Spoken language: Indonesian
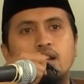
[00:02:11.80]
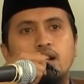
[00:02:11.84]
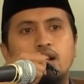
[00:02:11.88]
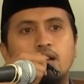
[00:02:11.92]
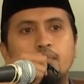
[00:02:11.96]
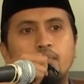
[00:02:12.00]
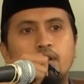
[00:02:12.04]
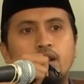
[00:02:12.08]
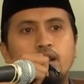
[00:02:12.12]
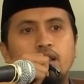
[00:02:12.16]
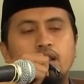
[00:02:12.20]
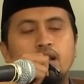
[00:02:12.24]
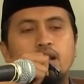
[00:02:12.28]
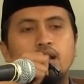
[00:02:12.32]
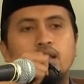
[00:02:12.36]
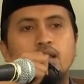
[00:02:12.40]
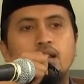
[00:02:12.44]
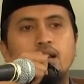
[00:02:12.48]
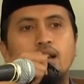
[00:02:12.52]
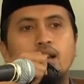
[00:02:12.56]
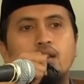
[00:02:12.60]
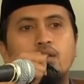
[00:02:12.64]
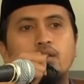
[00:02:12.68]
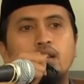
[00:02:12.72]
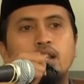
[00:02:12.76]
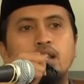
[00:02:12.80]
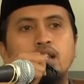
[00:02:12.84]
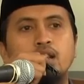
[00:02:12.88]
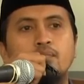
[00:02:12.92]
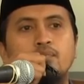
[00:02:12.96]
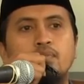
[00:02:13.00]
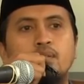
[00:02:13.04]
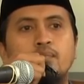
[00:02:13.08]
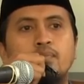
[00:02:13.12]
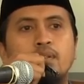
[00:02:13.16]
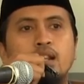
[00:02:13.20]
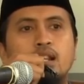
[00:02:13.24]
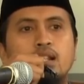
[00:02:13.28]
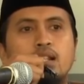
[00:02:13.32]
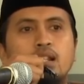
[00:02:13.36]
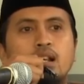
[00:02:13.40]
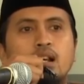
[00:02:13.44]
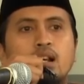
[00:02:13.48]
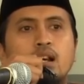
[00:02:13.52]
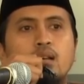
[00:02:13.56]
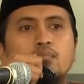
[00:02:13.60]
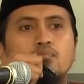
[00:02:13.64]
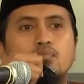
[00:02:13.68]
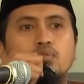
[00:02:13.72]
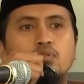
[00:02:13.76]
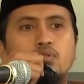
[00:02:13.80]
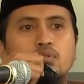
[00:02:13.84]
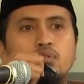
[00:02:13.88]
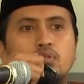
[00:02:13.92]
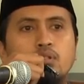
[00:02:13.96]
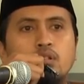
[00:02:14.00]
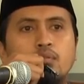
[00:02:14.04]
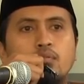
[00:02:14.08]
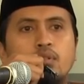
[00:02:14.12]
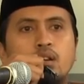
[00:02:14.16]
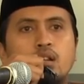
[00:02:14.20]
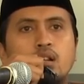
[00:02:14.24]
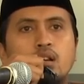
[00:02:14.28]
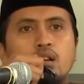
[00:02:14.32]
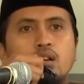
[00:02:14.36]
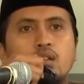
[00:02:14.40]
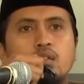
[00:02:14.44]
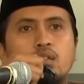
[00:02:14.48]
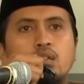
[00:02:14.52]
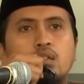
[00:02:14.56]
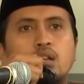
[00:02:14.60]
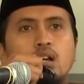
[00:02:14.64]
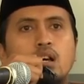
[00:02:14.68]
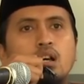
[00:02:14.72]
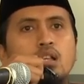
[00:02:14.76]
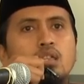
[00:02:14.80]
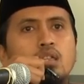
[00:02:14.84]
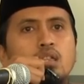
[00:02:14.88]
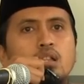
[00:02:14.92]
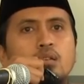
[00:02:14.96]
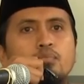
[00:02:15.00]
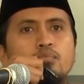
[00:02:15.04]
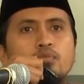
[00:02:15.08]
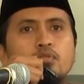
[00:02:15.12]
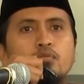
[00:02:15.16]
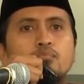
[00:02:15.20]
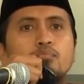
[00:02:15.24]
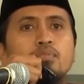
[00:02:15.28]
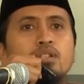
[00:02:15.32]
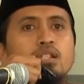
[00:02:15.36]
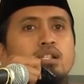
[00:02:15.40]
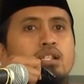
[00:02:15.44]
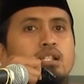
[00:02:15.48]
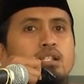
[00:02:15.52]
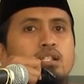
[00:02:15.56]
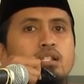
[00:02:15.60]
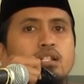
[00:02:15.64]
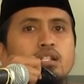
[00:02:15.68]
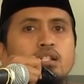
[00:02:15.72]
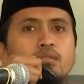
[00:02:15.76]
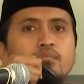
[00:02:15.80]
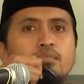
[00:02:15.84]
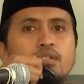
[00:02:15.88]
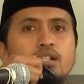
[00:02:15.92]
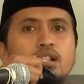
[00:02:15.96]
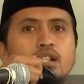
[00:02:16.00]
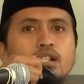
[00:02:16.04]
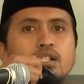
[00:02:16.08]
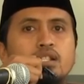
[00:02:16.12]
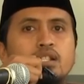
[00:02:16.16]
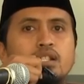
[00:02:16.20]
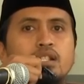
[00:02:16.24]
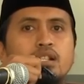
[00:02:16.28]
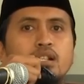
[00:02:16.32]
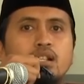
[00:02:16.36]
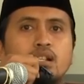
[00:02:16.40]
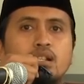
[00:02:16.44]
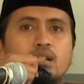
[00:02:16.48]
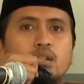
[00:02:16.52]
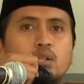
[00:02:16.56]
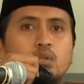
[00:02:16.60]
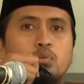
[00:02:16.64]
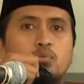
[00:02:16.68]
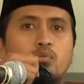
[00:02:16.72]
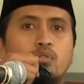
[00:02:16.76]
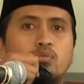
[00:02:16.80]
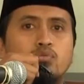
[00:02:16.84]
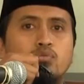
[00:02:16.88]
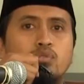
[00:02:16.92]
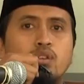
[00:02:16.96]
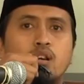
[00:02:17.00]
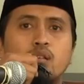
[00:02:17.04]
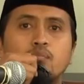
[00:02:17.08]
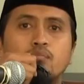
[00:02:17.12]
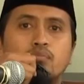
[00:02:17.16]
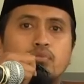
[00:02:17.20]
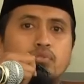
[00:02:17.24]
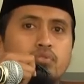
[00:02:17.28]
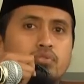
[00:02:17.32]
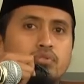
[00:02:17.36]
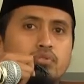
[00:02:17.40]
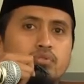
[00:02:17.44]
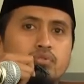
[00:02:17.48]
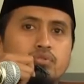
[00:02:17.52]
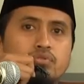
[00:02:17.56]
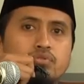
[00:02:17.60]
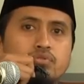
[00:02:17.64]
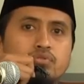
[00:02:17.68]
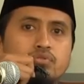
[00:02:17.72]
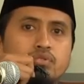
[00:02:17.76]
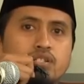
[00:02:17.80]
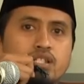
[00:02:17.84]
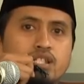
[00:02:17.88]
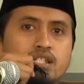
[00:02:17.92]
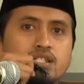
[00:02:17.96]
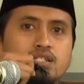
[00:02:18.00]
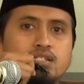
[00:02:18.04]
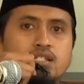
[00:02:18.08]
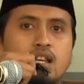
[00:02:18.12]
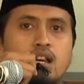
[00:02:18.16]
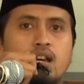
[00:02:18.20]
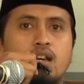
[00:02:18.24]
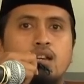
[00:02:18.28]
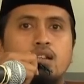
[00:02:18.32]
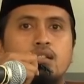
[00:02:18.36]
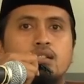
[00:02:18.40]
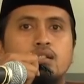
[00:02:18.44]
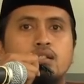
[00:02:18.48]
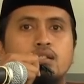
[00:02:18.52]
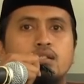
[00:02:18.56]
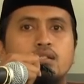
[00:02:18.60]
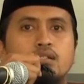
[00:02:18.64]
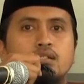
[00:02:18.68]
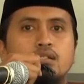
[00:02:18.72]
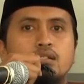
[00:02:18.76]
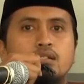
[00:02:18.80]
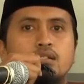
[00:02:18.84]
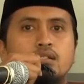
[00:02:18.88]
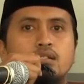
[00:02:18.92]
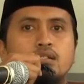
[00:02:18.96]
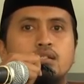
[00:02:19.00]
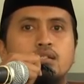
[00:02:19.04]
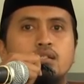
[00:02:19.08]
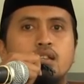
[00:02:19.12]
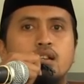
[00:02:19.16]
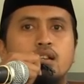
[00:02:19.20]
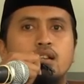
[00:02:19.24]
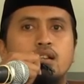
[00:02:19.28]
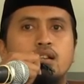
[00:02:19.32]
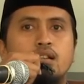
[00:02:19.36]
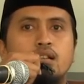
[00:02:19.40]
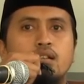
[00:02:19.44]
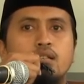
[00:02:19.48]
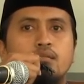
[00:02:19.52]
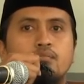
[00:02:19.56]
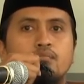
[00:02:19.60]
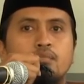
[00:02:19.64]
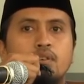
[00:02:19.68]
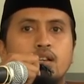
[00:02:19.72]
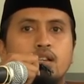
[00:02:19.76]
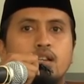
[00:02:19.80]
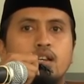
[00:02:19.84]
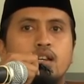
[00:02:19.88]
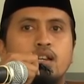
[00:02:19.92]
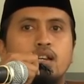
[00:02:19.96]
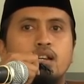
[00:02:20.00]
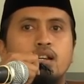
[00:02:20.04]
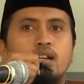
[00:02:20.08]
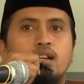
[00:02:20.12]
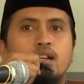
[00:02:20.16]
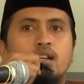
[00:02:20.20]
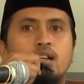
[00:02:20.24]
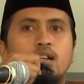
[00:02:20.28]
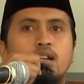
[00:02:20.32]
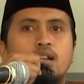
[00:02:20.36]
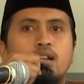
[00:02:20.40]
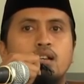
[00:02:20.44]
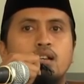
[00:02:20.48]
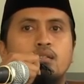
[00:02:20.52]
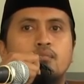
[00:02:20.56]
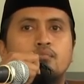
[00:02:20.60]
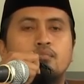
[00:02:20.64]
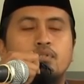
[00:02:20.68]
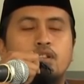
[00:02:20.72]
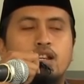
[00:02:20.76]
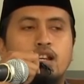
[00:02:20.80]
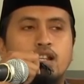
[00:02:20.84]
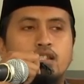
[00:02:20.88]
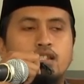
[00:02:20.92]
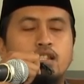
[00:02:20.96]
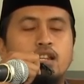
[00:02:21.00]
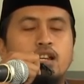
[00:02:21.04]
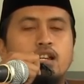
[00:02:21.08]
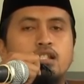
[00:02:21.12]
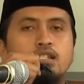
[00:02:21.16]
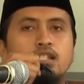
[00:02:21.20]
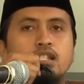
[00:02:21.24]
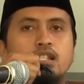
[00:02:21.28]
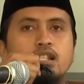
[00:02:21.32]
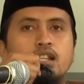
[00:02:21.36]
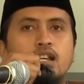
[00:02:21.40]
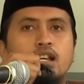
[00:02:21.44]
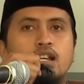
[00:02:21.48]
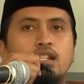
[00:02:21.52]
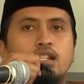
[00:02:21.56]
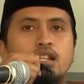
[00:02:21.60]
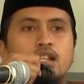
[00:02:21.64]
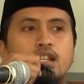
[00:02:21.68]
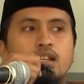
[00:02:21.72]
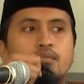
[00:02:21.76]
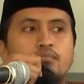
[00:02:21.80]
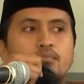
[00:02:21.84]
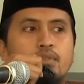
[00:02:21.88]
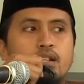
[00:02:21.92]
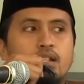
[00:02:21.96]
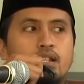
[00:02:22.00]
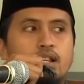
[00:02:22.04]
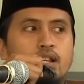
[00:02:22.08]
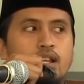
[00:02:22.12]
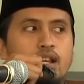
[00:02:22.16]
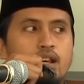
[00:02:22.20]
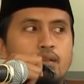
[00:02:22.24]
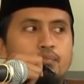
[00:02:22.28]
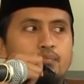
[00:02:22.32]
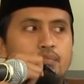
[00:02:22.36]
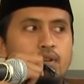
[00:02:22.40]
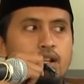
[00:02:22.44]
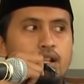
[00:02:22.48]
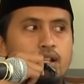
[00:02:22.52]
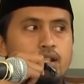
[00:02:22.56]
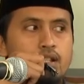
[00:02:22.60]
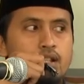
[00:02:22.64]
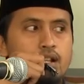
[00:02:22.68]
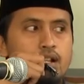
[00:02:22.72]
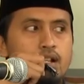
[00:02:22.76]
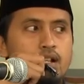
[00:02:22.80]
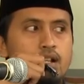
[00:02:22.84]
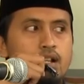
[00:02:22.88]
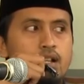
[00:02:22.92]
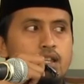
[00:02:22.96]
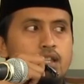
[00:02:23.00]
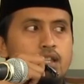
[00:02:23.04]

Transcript: Kebalikannya kalau kita berprasangka buruk kepada Allah, Allah pun bisa jadi menakdirkan sesuatu yang buruk untuk kita. Ya. Maka berhati-hatilah dalam masalah prasangka